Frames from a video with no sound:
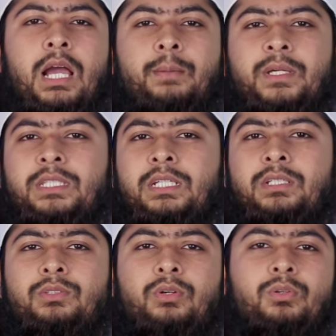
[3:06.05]
আমাদের
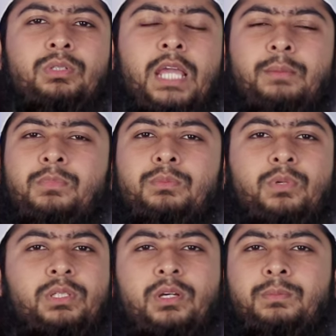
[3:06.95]
তখন এমন
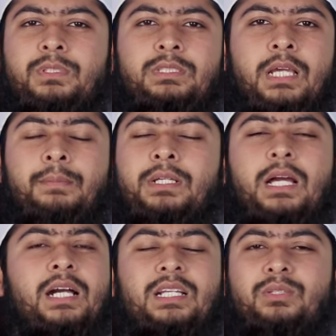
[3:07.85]
মনে হবে যে আমার
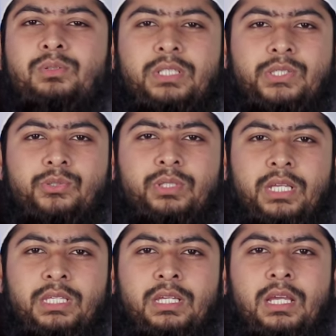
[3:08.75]
হারানোর কিছু নেই